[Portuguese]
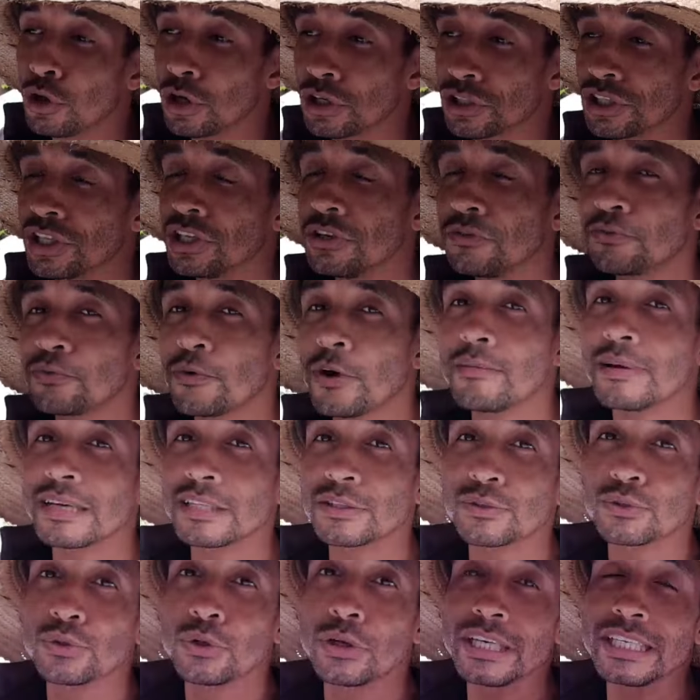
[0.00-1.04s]
hoje
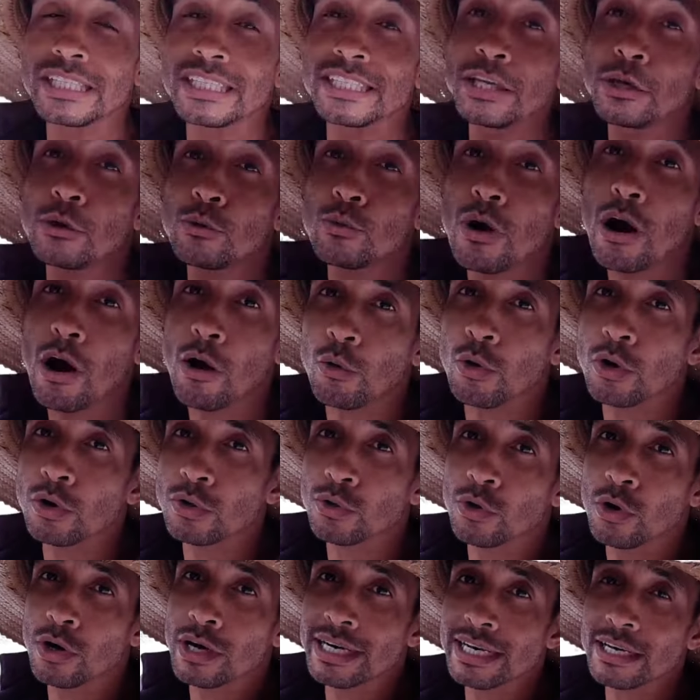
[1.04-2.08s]
informações de qual
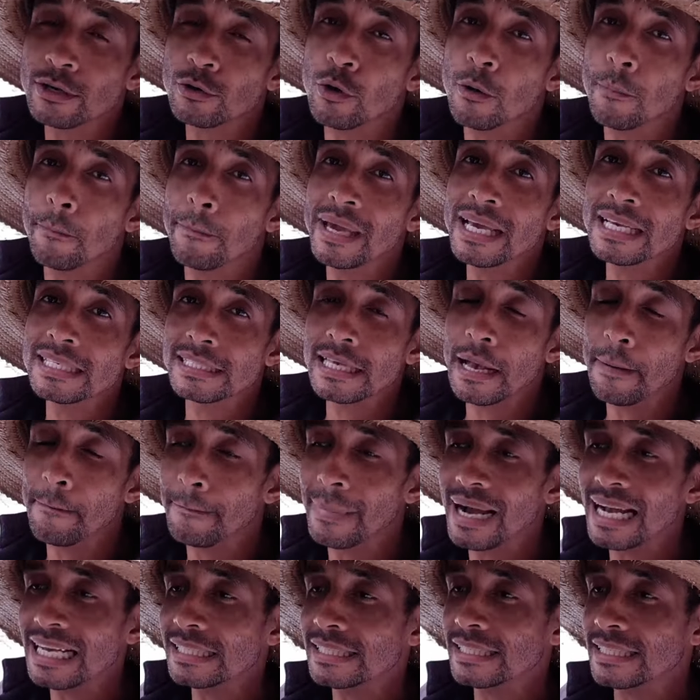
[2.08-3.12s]
codorna compensa
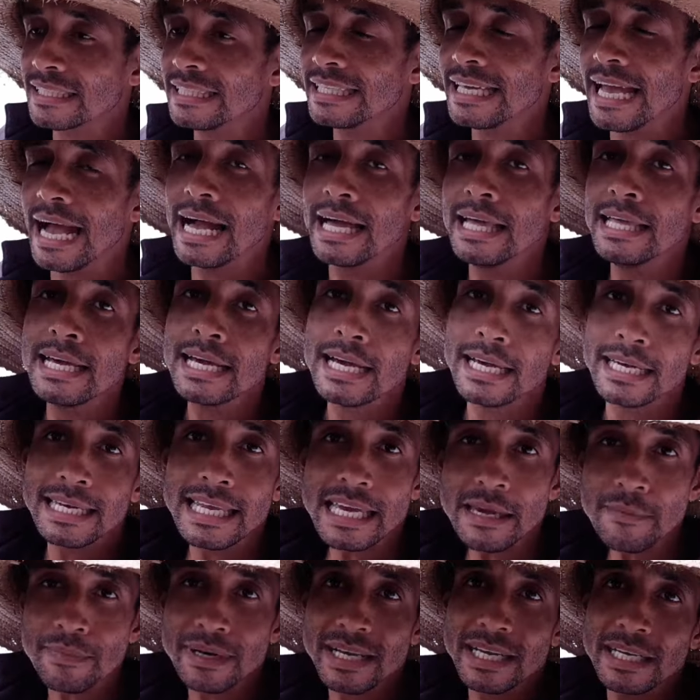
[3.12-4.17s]
mais criar.
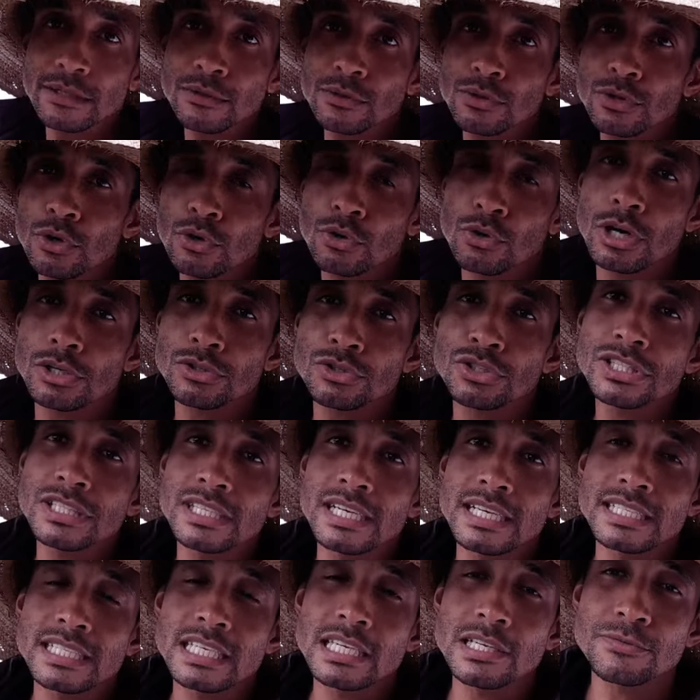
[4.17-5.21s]
Lembrando que eu gosto de
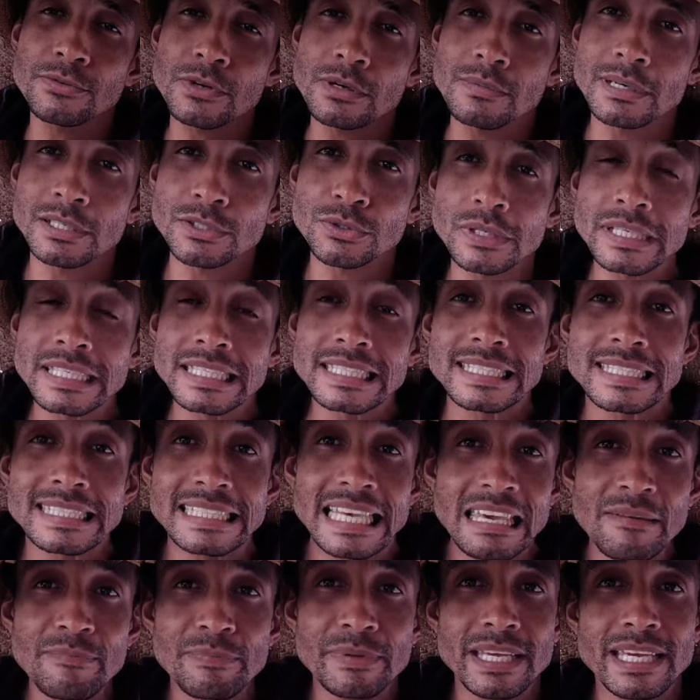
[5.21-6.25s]
trazer informações
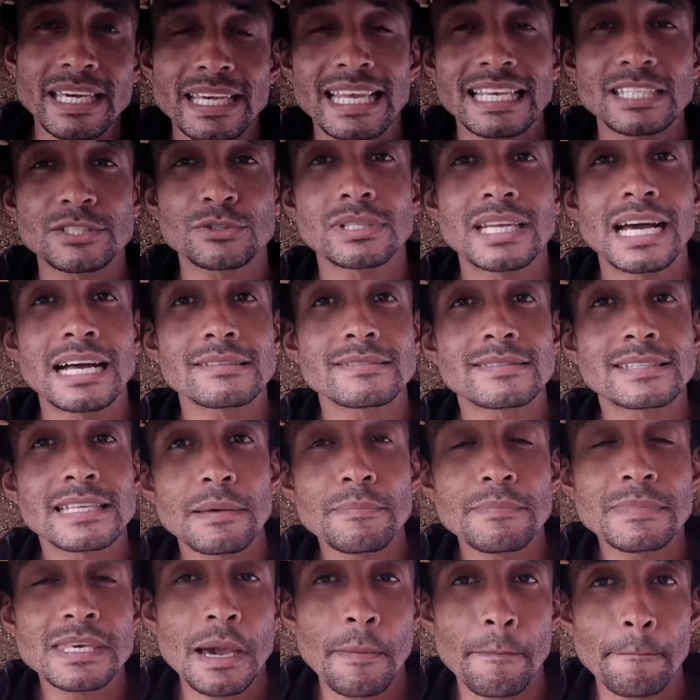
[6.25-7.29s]
sempre relacionadas à
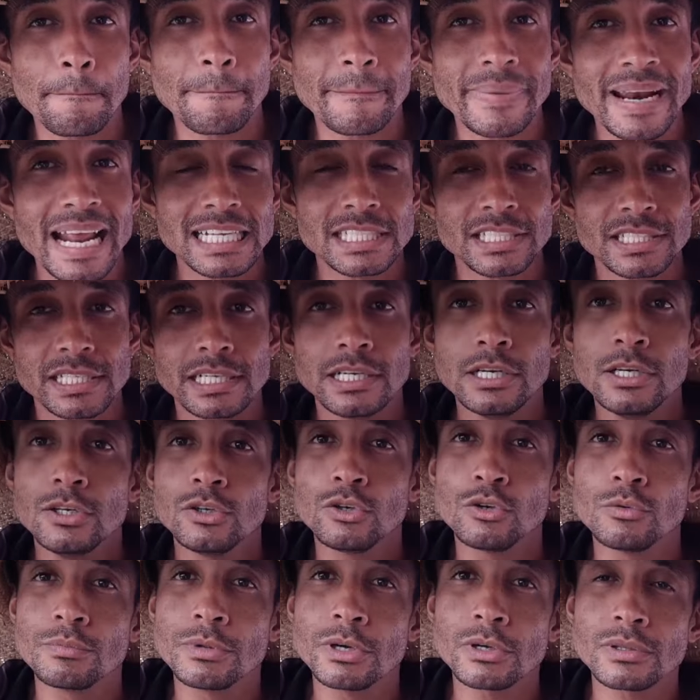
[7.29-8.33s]
minha prática,
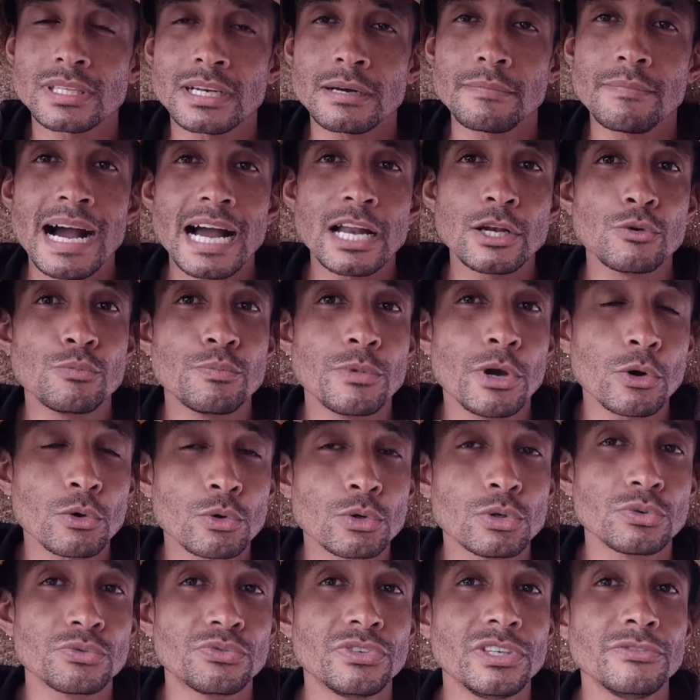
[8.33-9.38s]
o meu trabalho, o meu
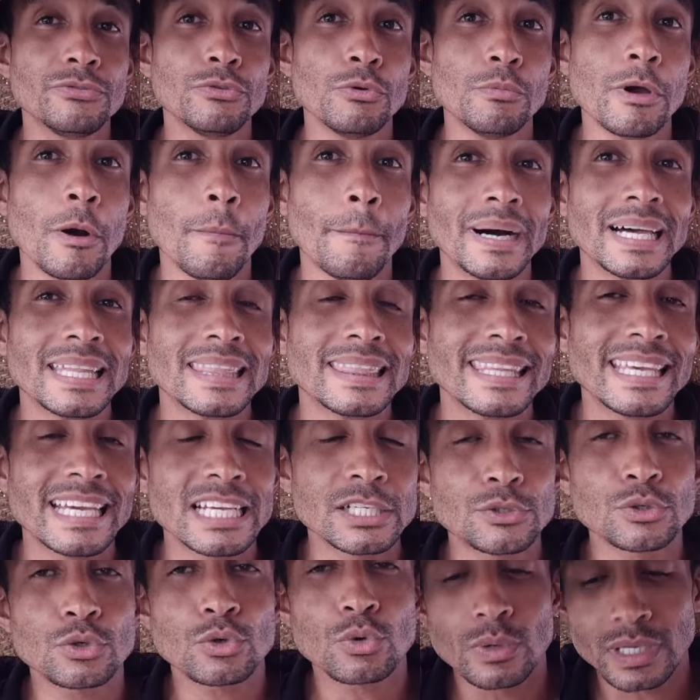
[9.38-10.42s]
convívio, o meu
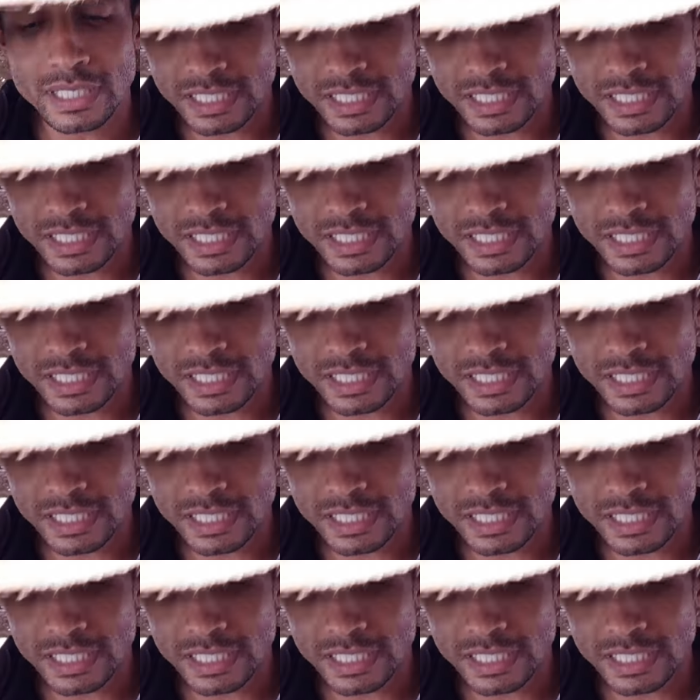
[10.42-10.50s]
manejo com